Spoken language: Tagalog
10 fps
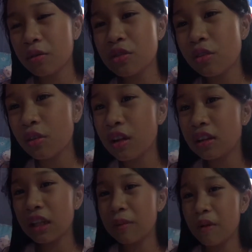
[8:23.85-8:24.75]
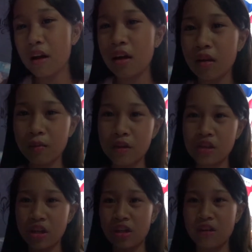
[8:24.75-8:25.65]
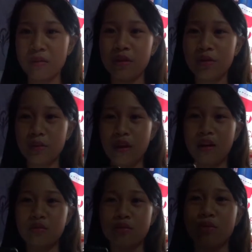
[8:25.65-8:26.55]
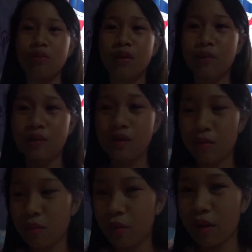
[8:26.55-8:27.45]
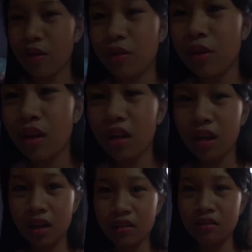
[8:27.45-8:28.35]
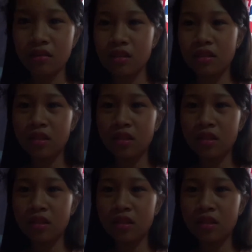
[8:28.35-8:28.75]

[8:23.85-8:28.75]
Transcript: gusto ko lang din ma- may share naman yung mga gusto kong gawin sa buhay ko. And,